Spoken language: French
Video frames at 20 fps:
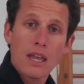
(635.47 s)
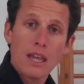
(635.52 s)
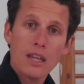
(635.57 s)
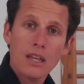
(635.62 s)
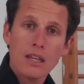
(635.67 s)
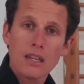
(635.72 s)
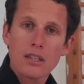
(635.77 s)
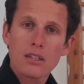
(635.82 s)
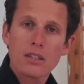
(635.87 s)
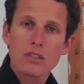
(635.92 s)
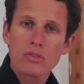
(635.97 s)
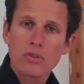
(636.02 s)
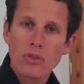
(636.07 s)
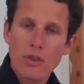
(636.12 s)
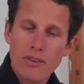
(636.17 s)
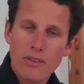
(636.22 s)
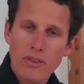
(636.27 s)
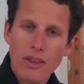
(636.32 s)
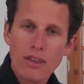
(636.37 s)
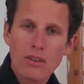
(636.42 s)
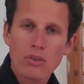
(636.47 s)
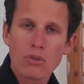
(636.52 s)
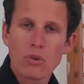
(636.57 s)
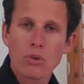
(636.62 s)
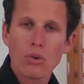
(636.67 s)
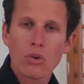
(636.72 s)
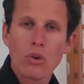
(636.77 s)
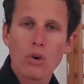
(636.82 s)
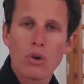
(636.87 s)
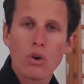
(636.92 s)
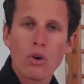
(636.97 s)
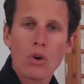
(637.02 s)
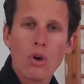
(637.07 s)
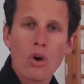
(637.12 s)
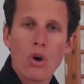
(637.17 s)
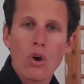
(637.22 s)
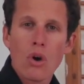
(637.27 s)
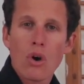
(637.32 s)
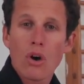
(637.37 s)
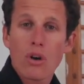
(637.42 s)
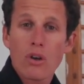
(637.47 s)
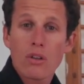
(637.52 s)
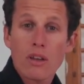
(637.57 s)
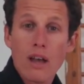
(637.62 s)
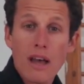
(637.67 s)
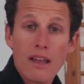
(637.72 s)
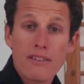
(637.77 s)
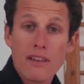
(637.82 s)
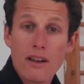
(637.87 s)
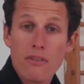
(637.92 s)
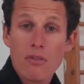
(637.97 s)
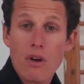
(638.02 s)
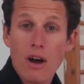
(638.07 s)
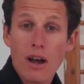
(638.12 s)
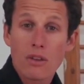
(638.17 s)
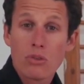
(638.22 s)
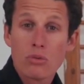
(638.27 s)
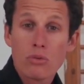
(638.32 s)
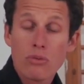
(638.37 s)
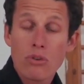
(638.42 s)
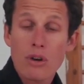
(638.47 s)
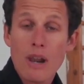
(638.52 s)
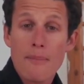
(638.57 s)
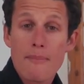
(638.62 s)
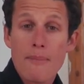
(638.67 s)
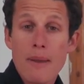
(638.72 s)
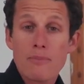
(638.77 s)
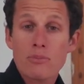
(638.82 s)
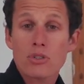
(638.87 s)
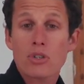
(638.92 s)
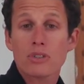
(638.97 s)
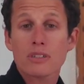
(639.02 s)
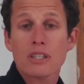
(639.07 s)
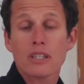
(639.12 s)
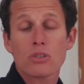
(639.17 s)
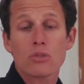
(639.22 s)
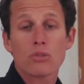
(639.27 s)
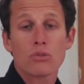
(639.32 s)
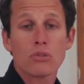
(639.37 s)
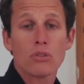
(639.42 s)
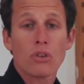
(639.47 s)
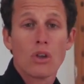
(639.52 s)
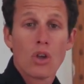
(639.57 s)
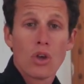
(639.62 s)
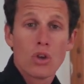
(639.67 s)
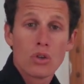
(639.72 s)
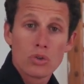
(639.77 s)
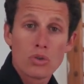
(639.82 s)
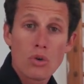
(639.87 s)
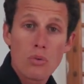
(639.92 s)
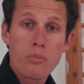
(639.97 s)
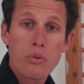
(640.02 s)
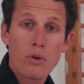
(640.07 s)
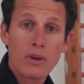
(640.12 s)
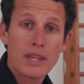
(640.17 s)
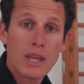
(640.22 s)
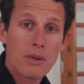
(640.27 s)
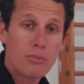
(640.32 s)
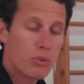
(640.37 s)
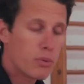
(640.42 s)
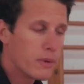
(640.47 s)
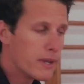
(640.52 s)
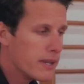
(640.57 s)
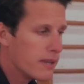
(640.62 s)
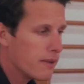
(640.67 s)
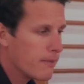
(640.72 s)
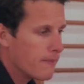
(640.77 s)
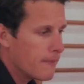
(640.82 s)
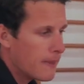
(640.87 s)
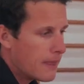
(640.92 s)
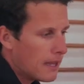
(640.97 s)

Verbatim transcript: et tu essayes d'avoir à nouveau la même sensation de point d'appui